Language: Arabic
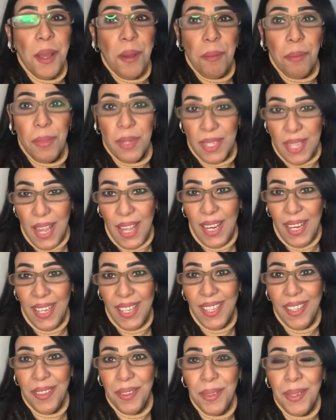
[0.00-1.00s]
مساء
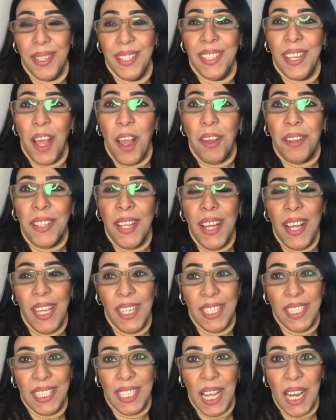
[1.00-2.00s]
الخير النهارده
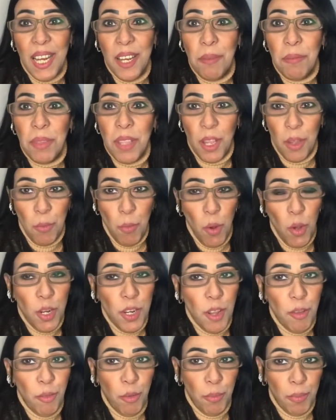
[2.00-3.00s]
هنتكلم زي ما
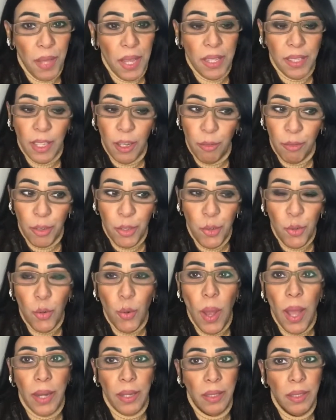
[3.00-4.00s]
قلنا في بدايه الفيديو
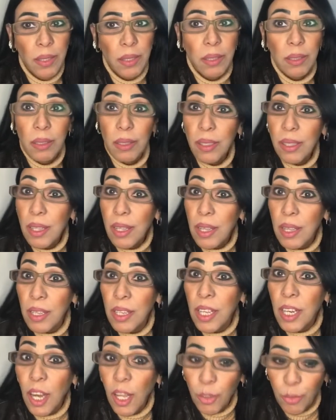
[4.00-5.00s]
عن
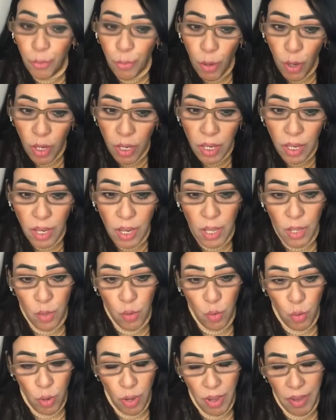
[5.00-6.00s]
الاطفال
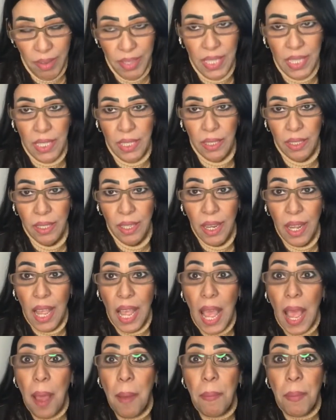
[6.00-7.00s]
الزهريين
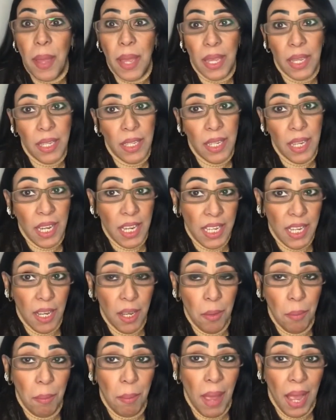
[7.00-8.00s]
اما ايه هي
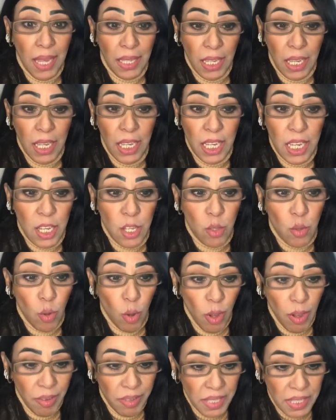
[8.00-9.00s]
معنى
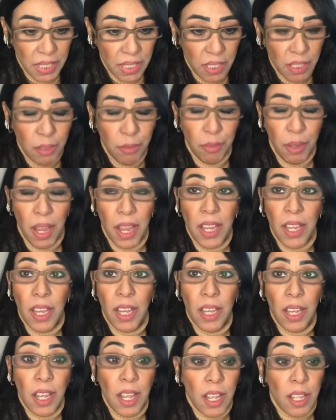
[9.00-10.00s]
الزهريين فهي
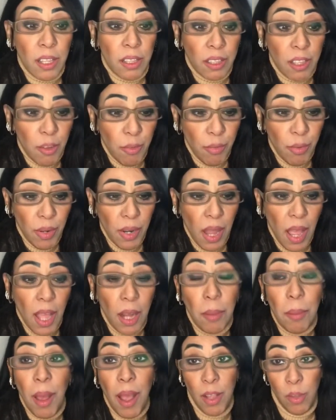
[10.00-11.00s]
الطفل
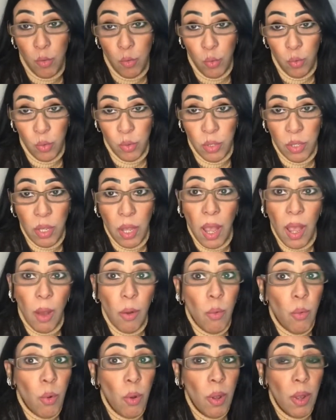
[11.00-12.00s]
المحظوظ او